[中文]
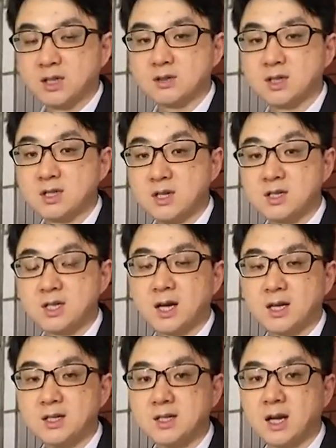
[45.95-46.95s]
到这陈情
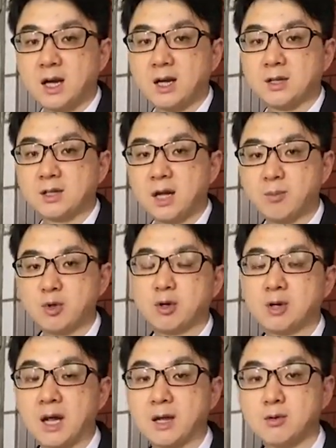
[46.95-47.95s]
案以来，他们
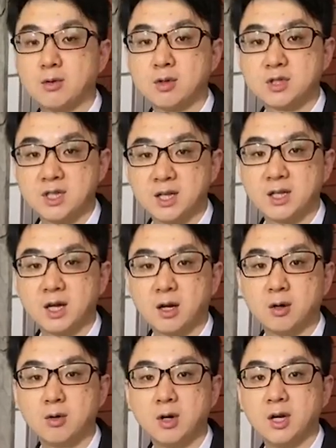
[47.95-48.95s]
有开过协
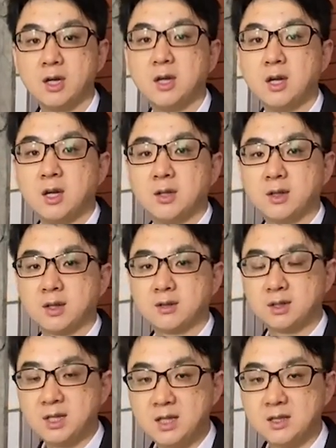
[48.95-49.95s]
调会。那
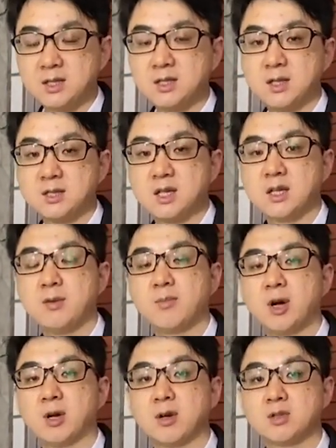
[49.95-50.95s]
第一次的鉴定
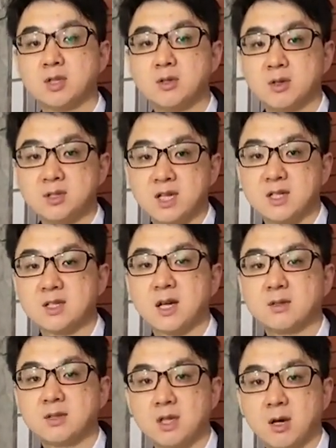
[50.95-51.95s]
报告是由建
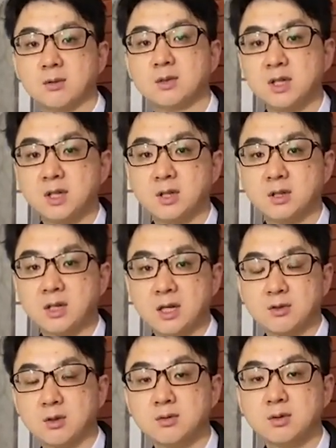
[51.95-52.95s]
商找的台
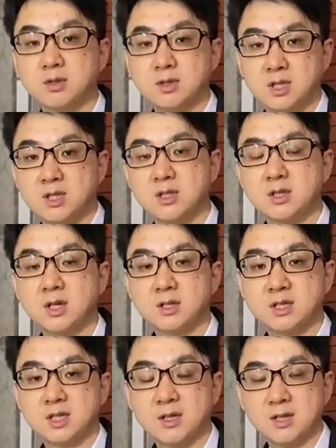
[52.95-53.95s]
中技师的
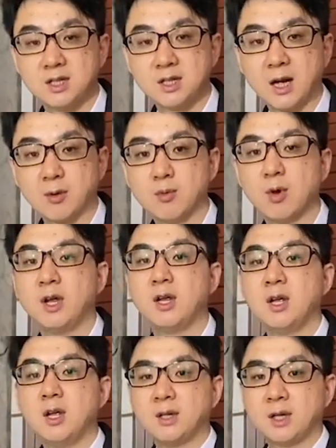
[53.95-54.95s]
鉴定单位，
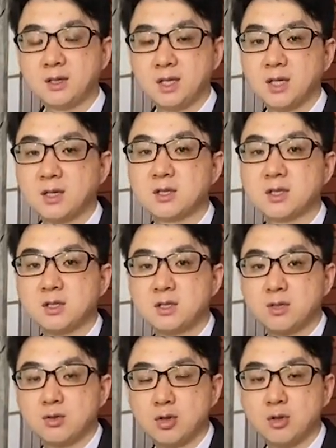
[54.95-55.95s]
那第二次
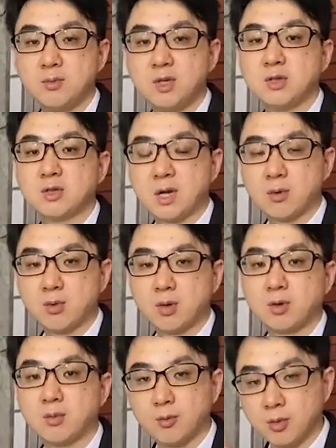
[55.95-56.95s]
是居民在委
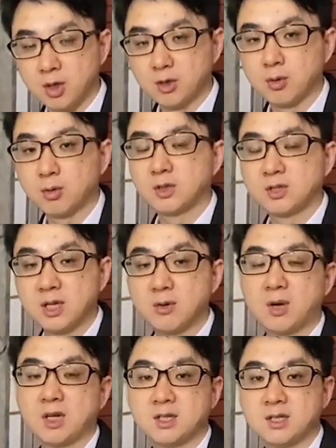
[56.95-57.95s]
委托另
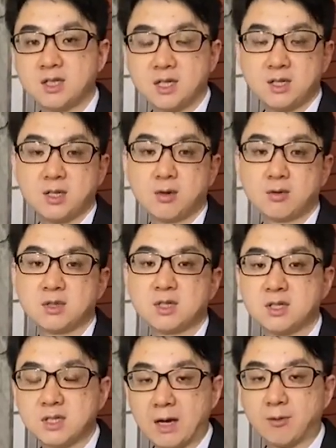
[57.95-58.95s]
外的鉴定公
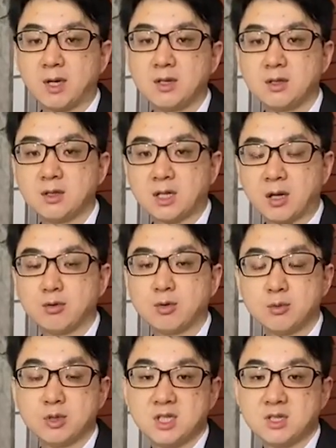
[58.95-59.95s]
司台湾台湾土
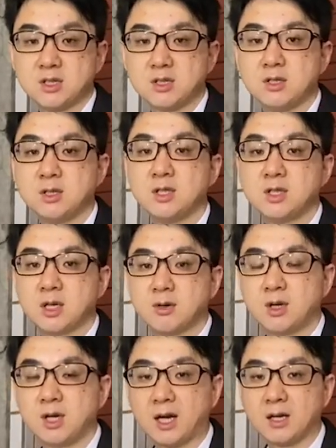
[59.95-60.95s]
木技师协
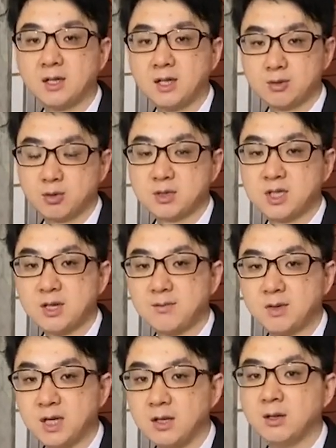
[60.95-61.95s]
会来做鉴
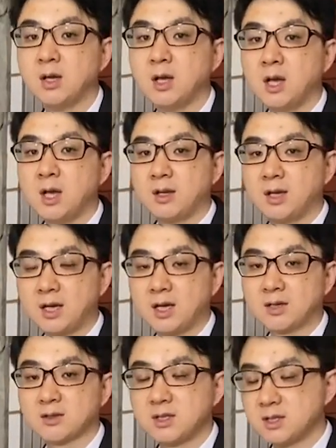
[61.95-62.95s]
定。那
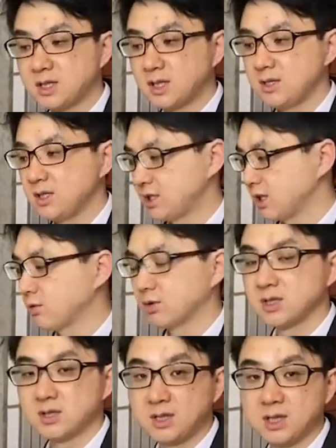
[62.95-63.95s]
两次鉴定结果
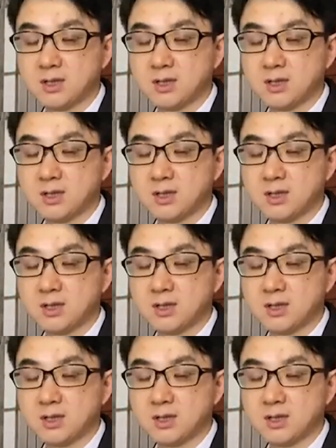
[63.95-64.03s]
是第